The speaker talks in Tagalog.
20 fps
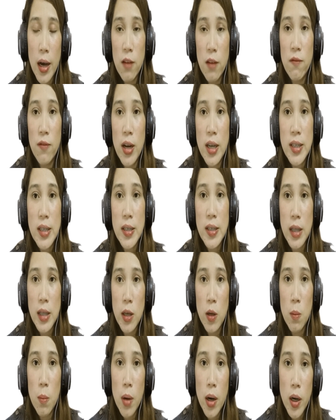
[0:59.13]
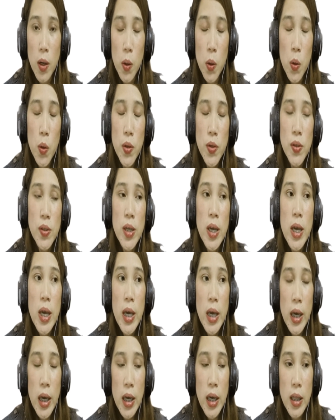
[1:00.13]
kay Francis Leo Marcos,
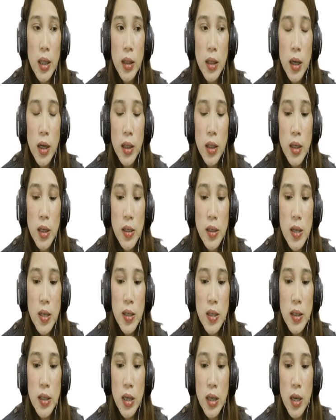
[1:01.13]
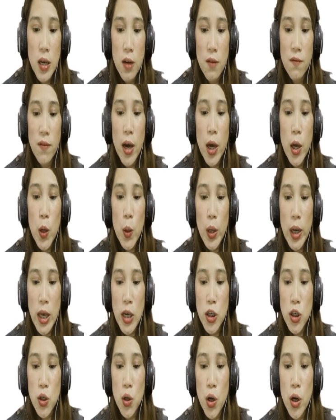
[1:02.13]
and uh, this is the uh,
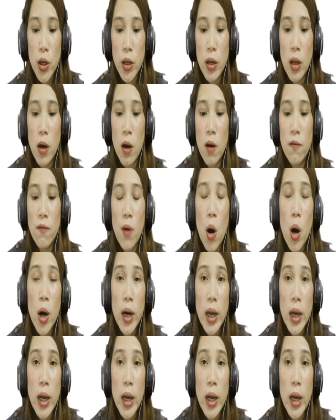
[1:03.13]
violation of RA